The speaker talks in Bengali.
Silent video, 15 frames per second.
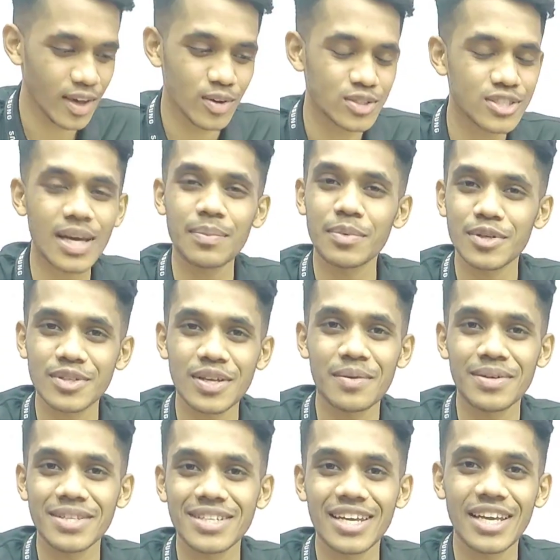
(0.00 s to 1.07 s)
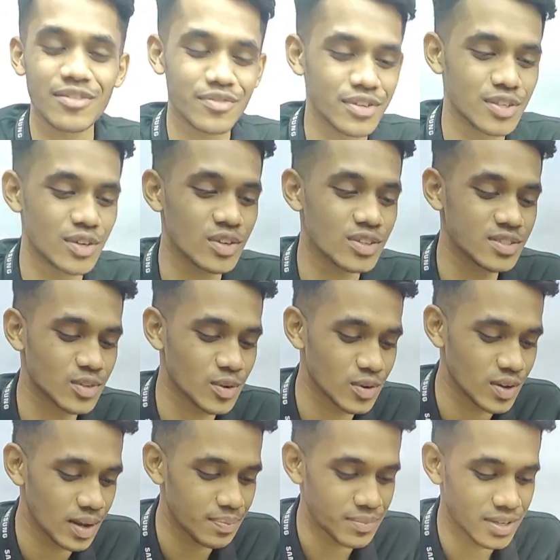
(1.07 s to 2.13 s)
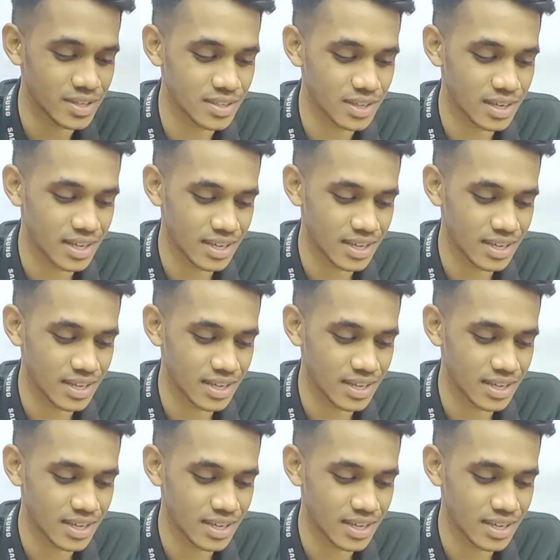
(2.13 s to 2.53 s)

এই হচ্ছে আপাতত আমাদের এই ভিডিওর জন্য আপনার